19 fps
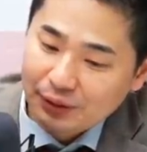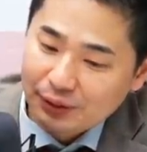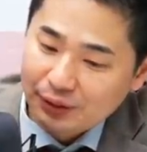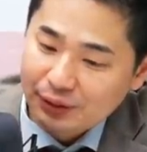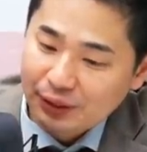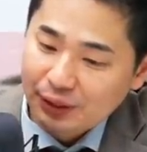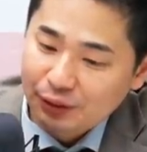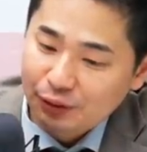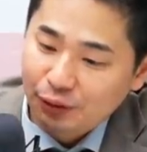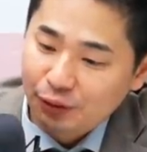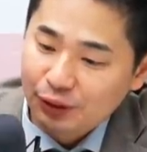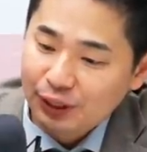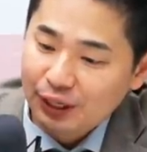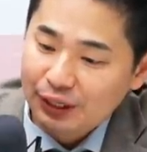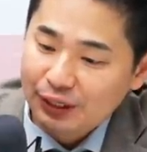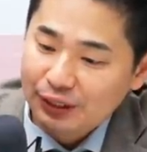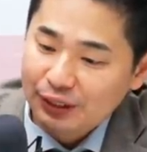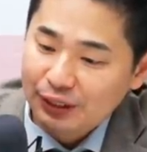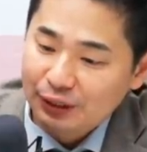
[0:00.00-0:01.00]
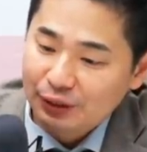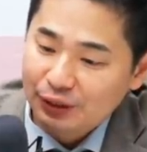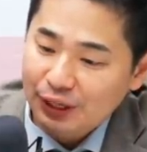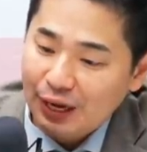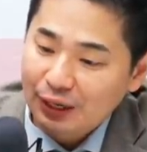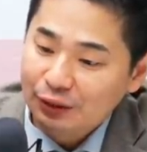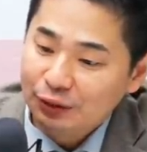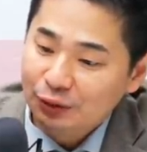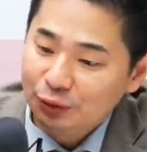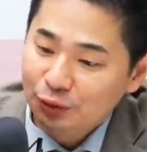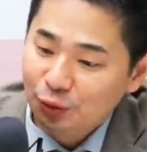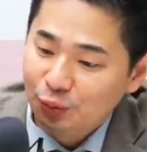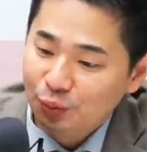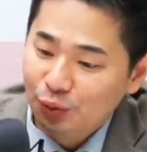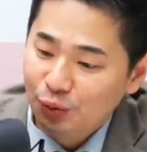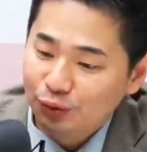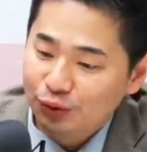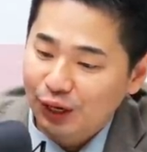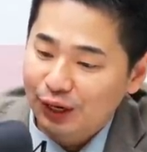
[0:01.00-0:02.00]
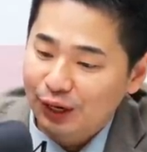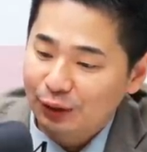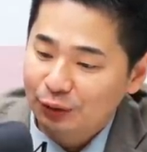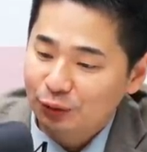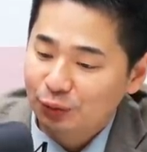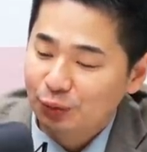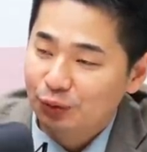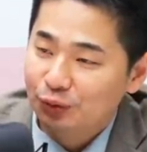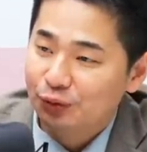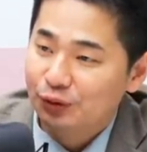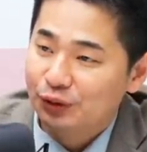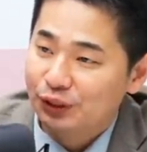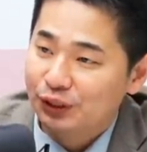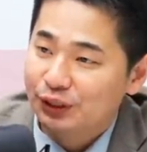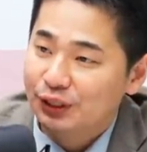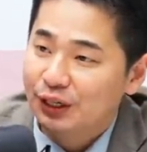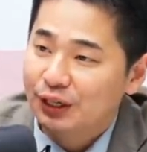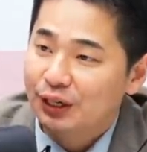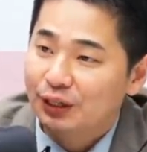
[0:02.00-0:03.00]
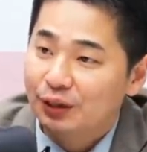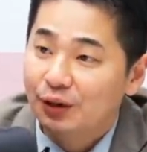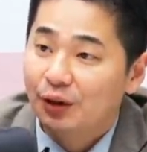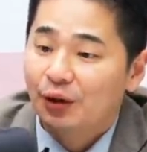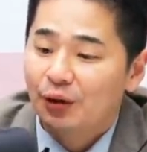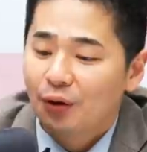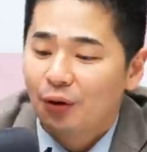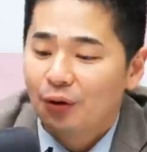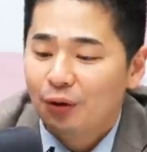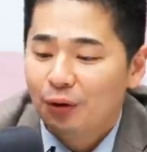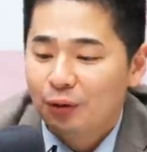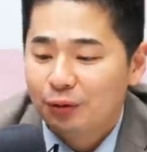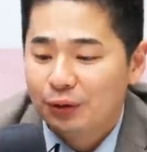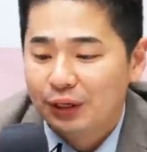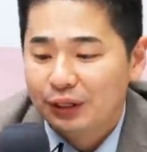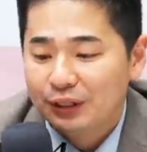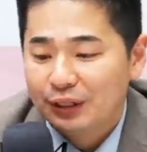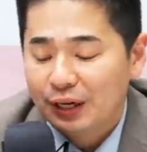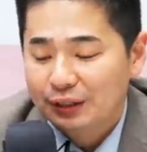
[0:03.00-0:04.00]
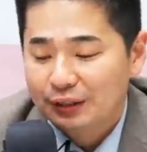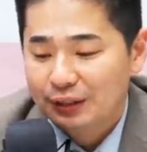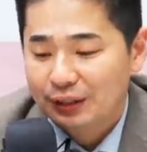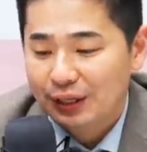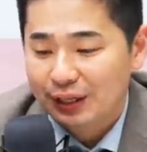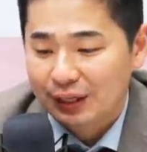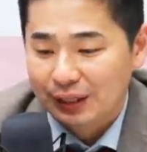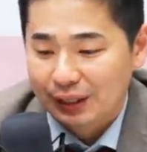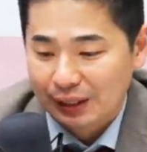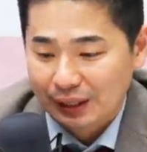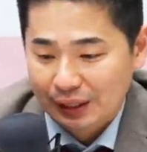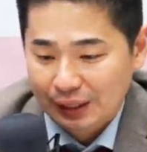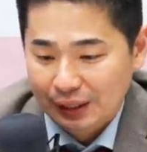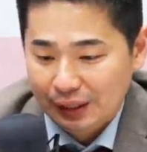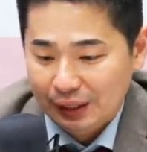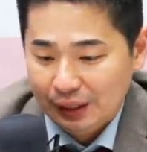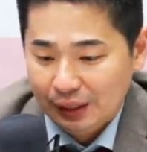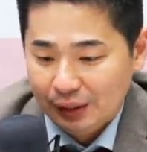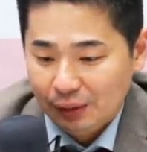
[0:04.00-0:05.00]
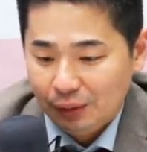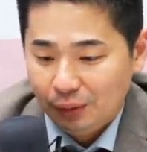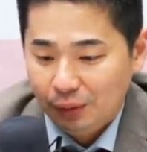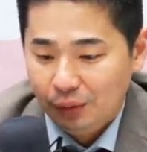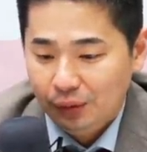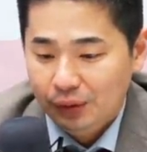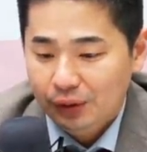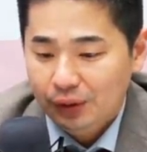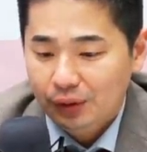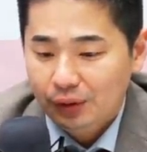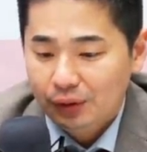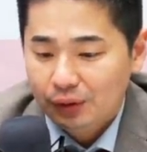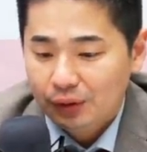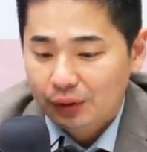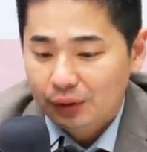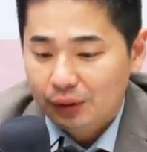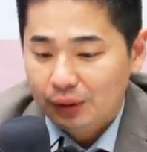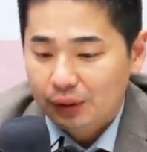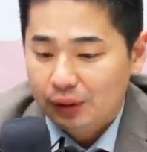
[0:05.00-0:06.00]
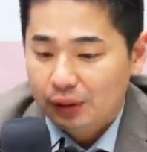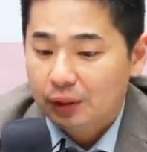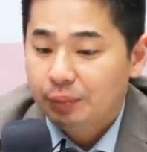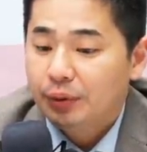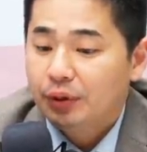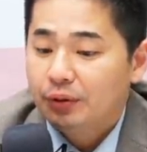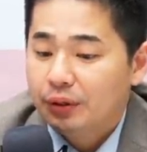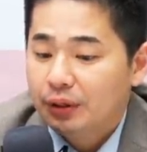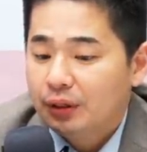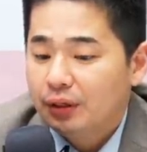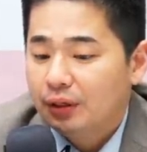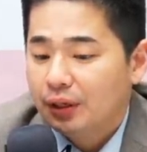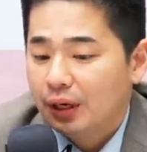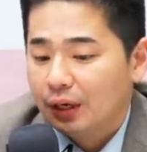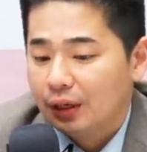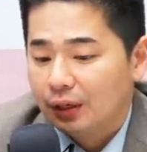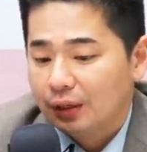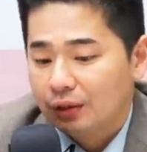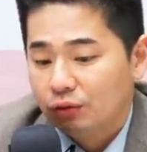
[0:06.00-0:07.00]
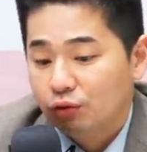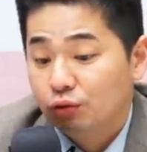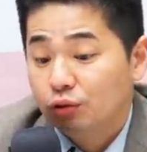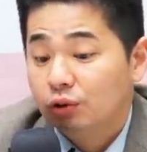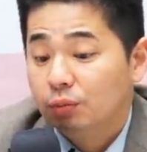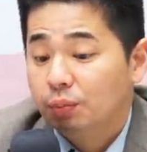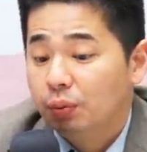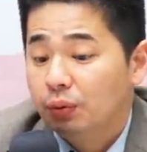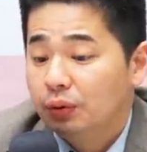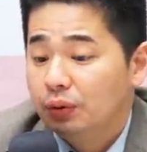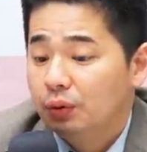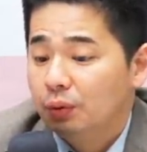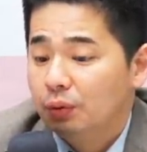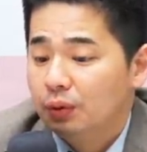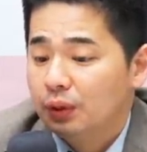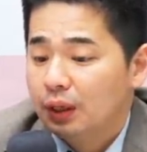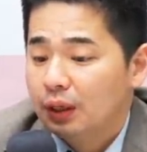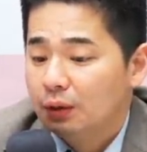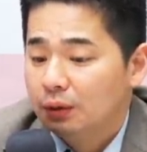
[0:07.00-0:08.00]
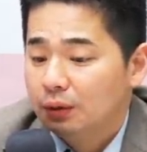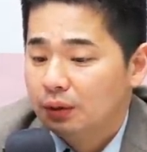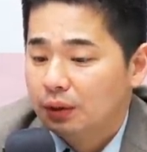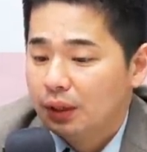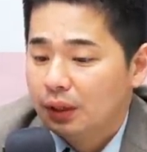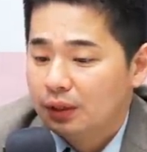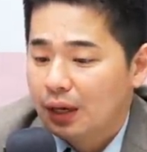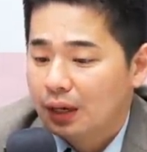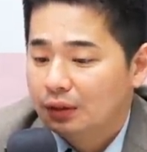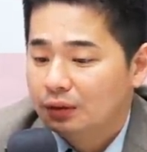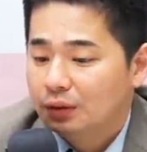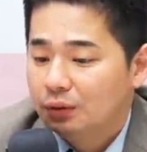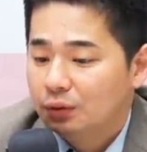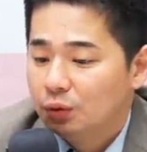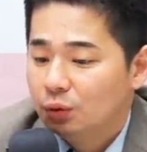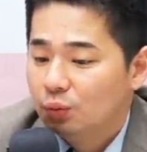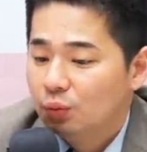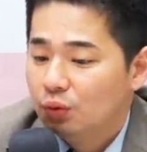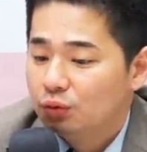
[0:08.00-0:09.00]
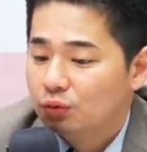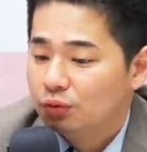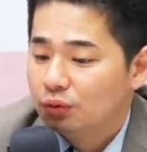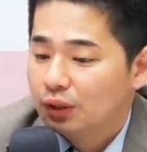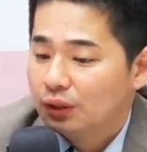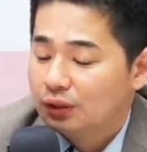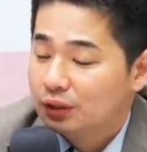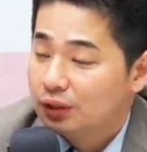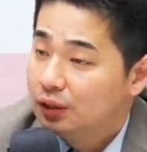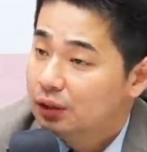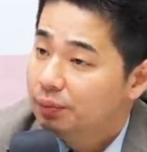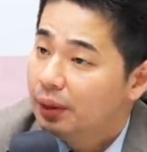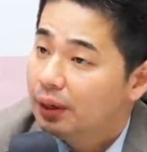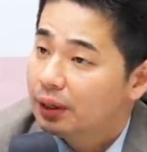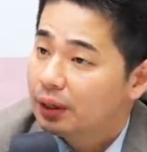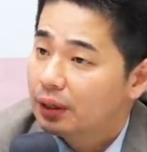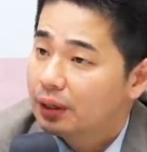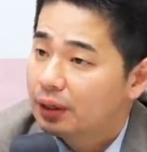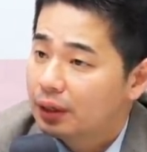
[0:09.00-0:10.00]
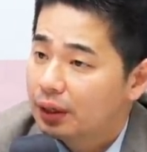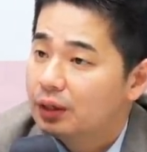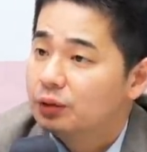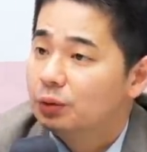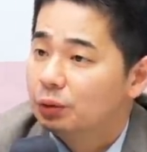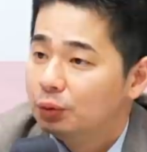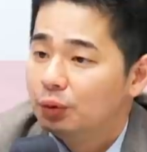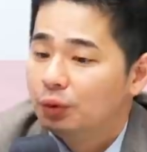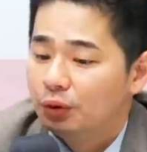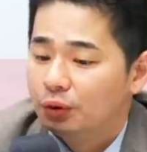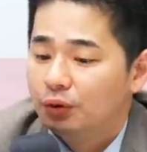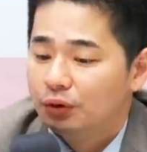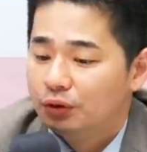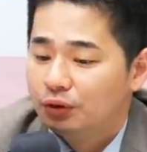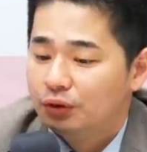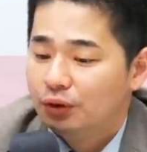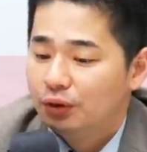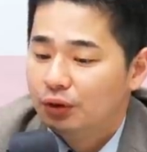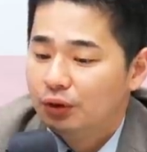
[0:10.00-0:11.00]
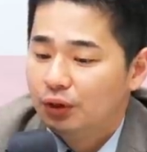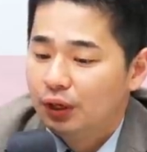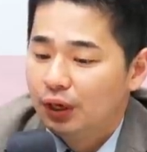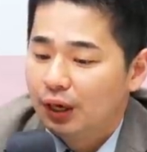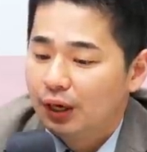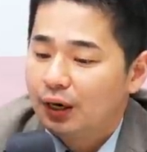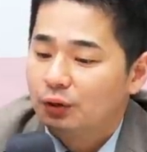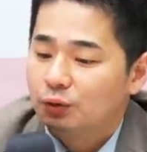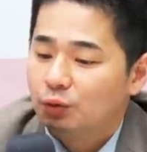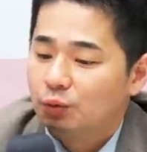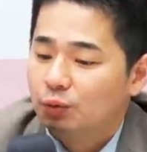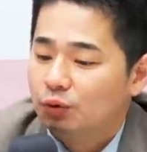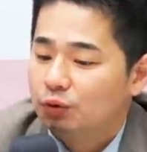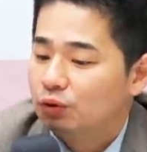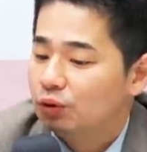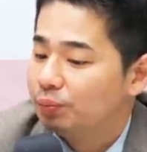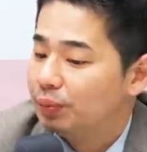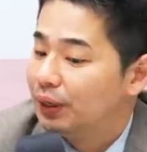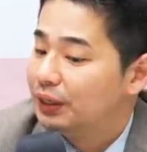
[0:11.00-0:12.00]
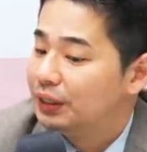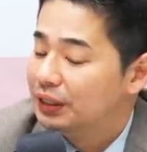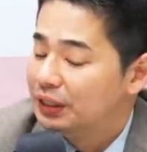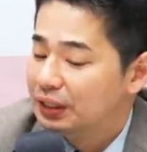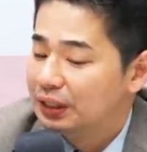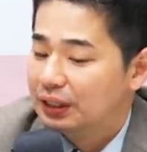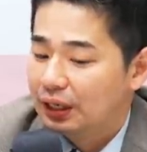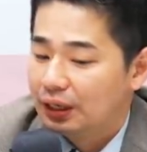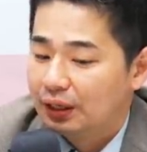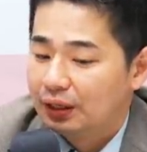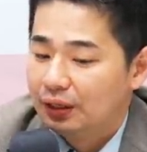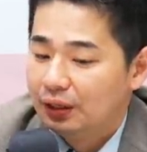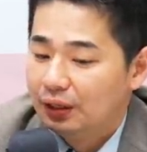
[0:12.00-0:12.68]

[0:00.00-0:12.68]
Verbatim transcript: 이제 저희가 이제 상승 종목수 하락 종목수를 시장의 컬러로 얘기를 하는데 음. 오히려 12월 1일 날 60포인트 올라올 때 상승 종목수가 700개 정도였거든요. 하락 종목수가 120개.